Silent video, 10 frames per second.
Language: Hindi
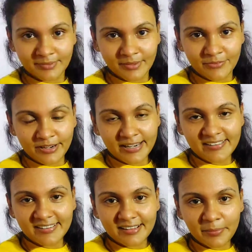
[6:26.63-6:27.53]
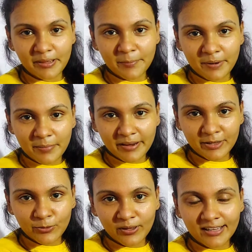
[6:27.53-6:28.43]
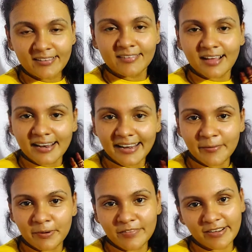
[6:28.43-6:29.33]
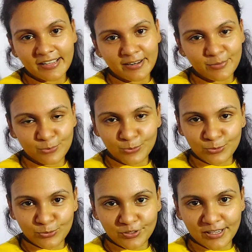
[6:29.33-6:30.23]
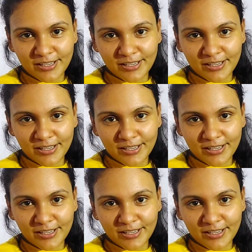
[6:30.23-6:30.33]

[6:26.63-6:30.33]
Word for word: चल जाती फ्रेंड्स जितना भी कपड़ा मैंने धोया था सारे कपड़े वगैरह सूख चुके